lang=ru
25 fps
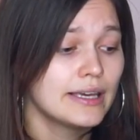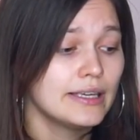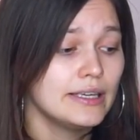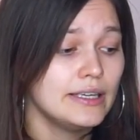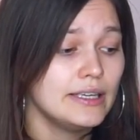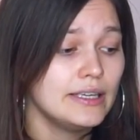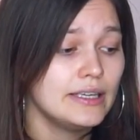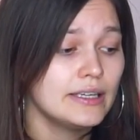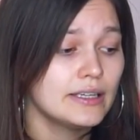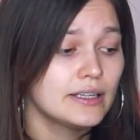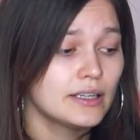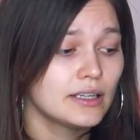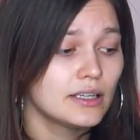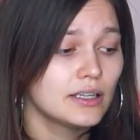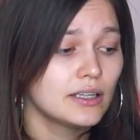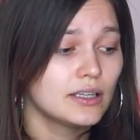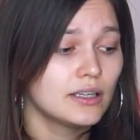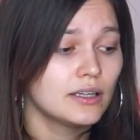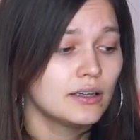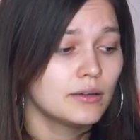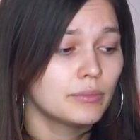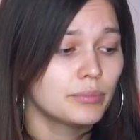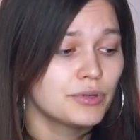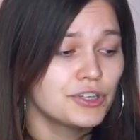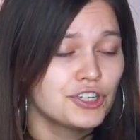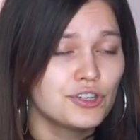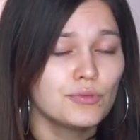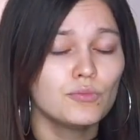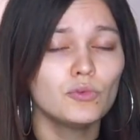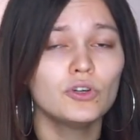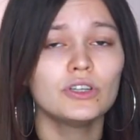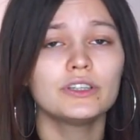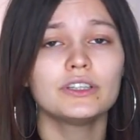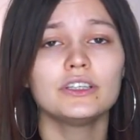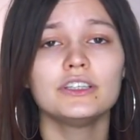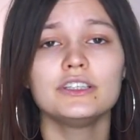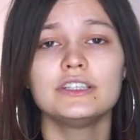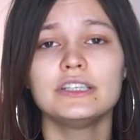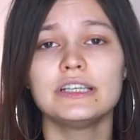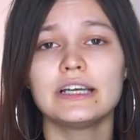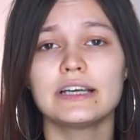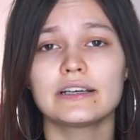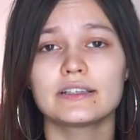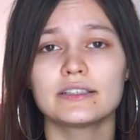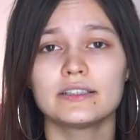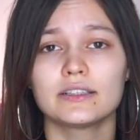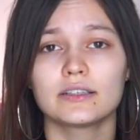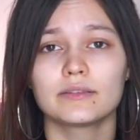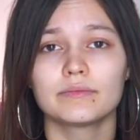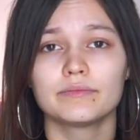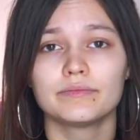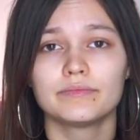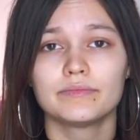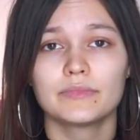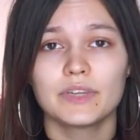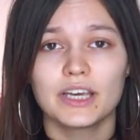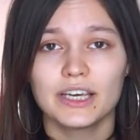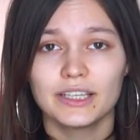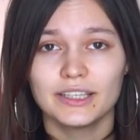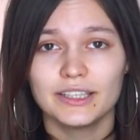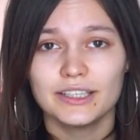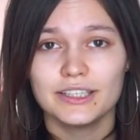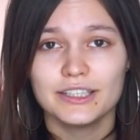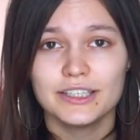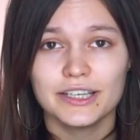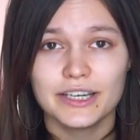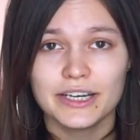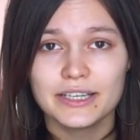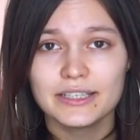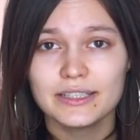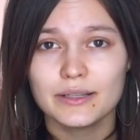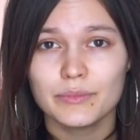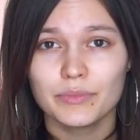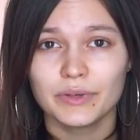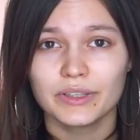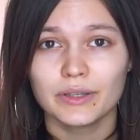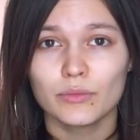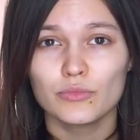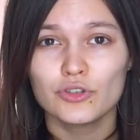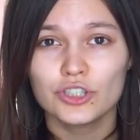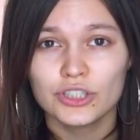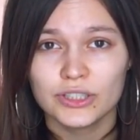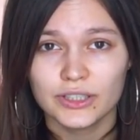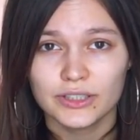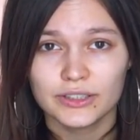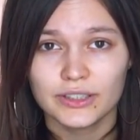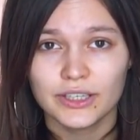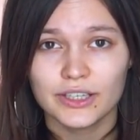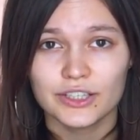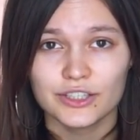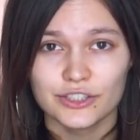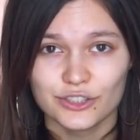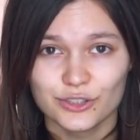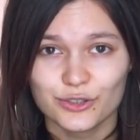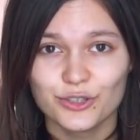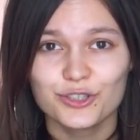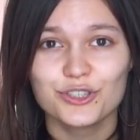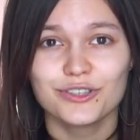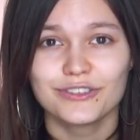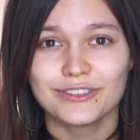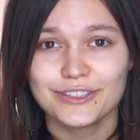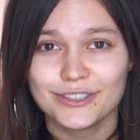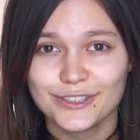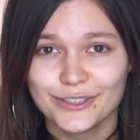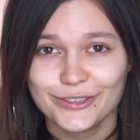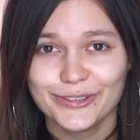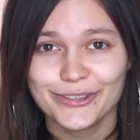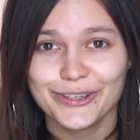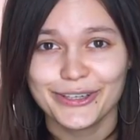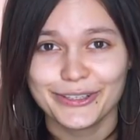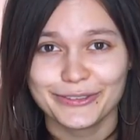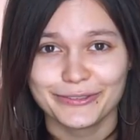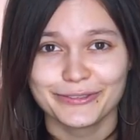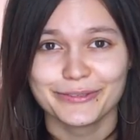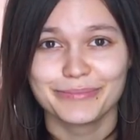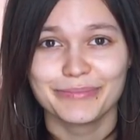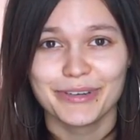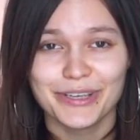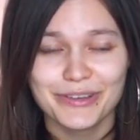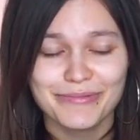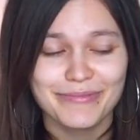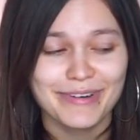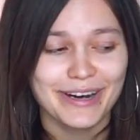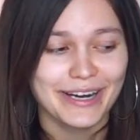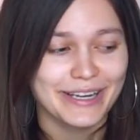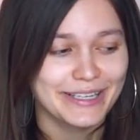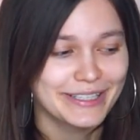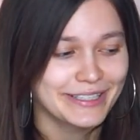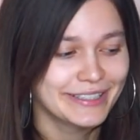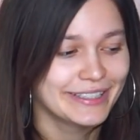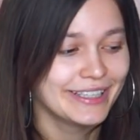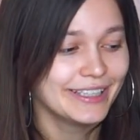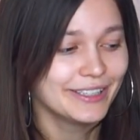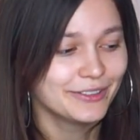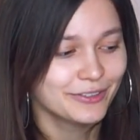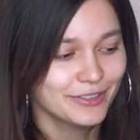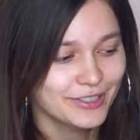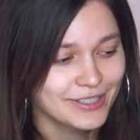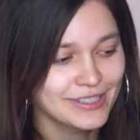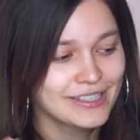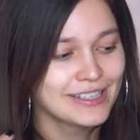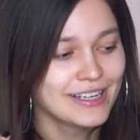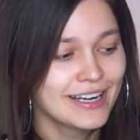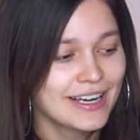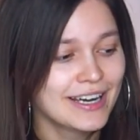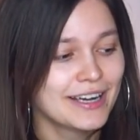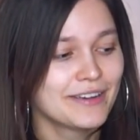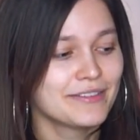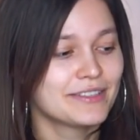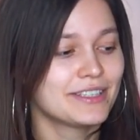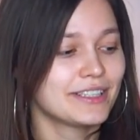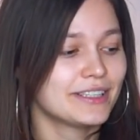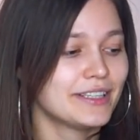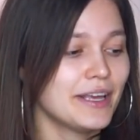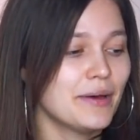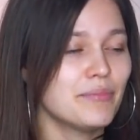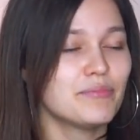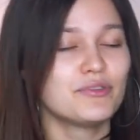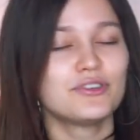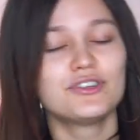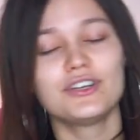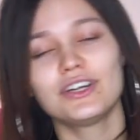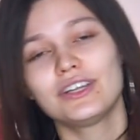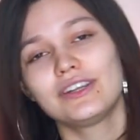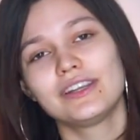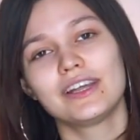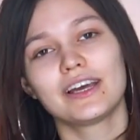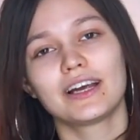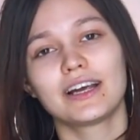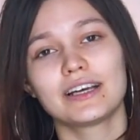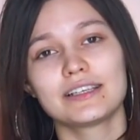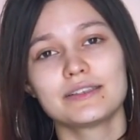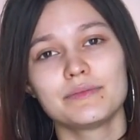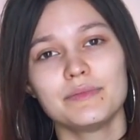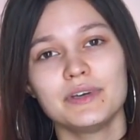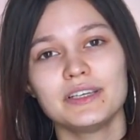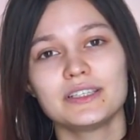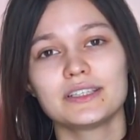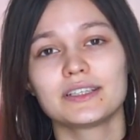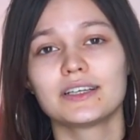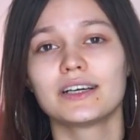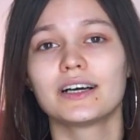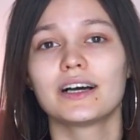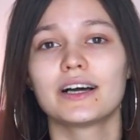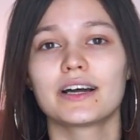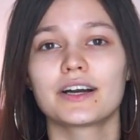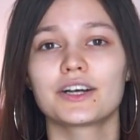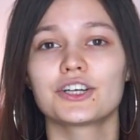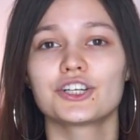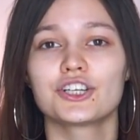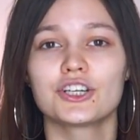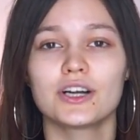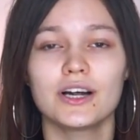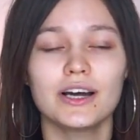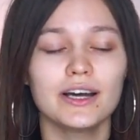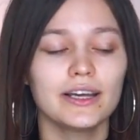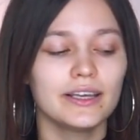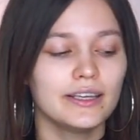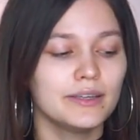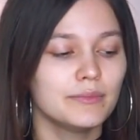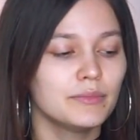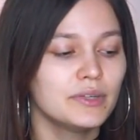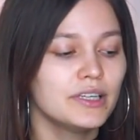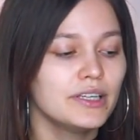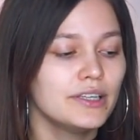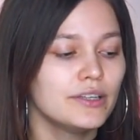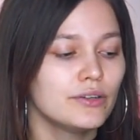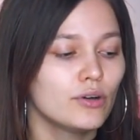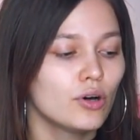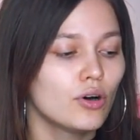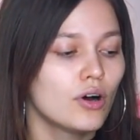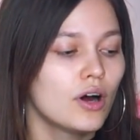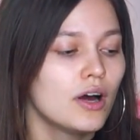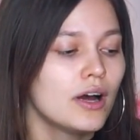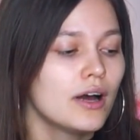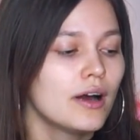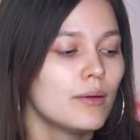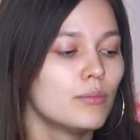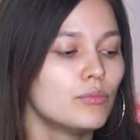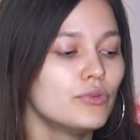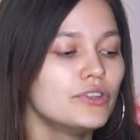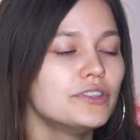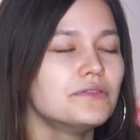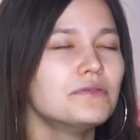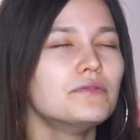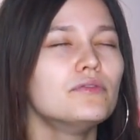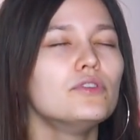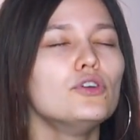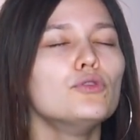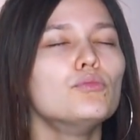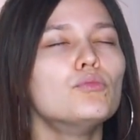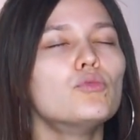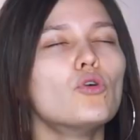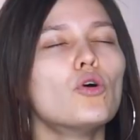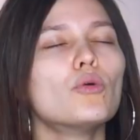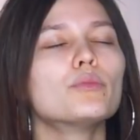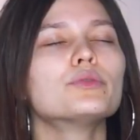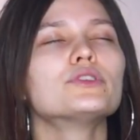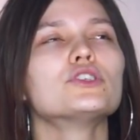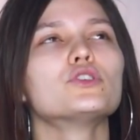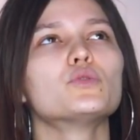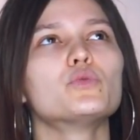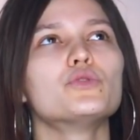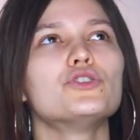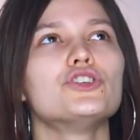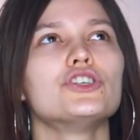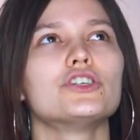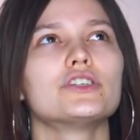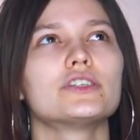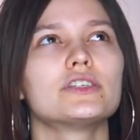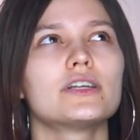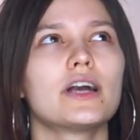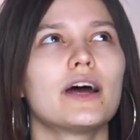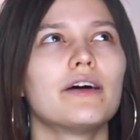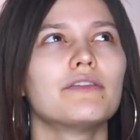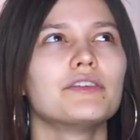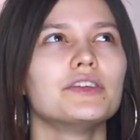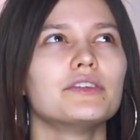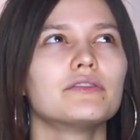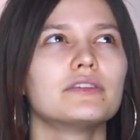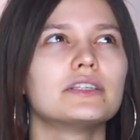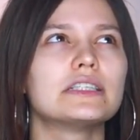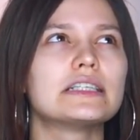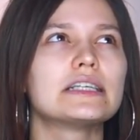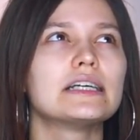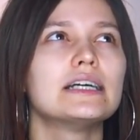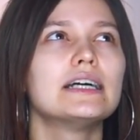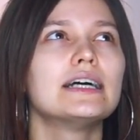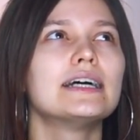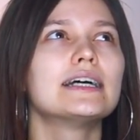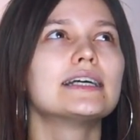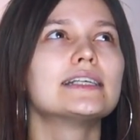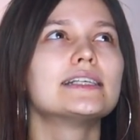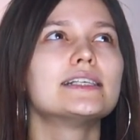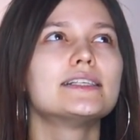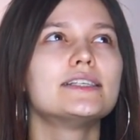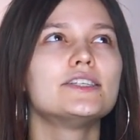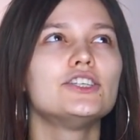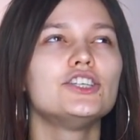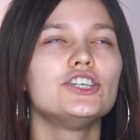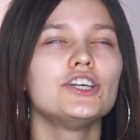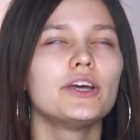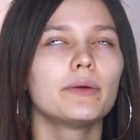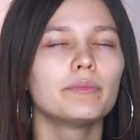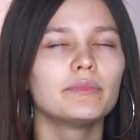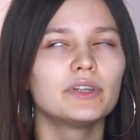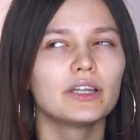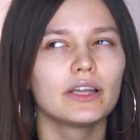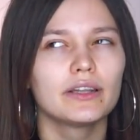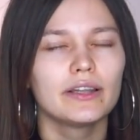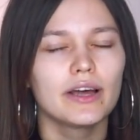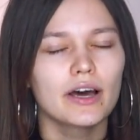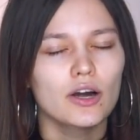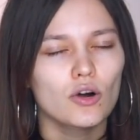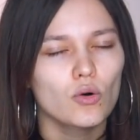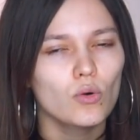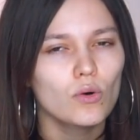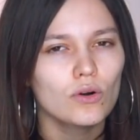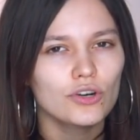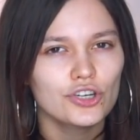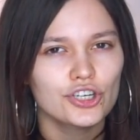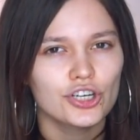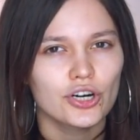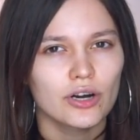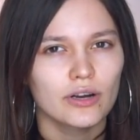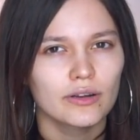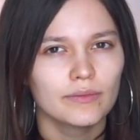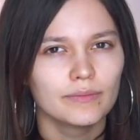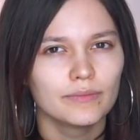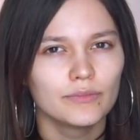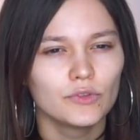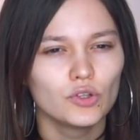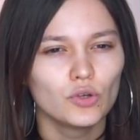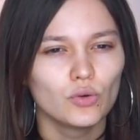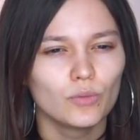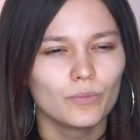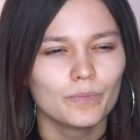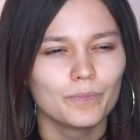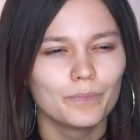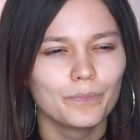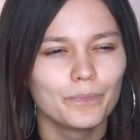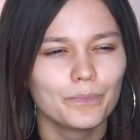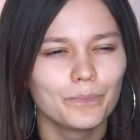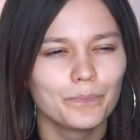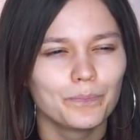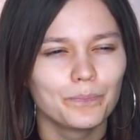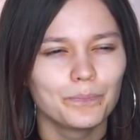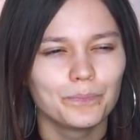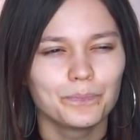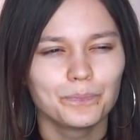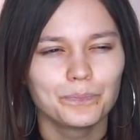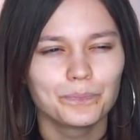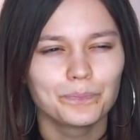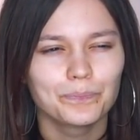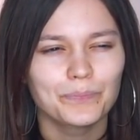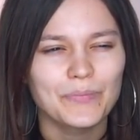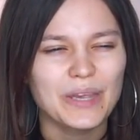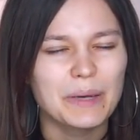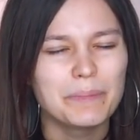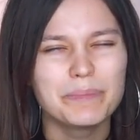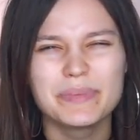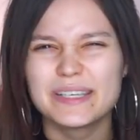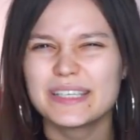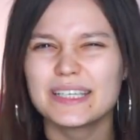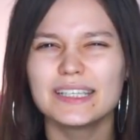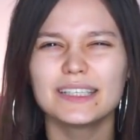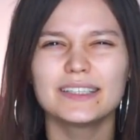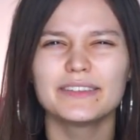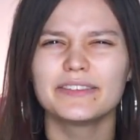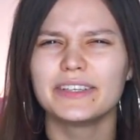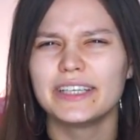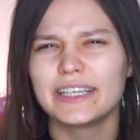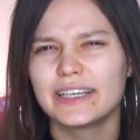И э, почему это интересно? Это интересно, потому что это дешево стоит, вы понимаете, да? То есть всегда бюджетная косметика хороша, и мы ее будем в любом случае сравнивать с чем-то дороже. Ну, без этого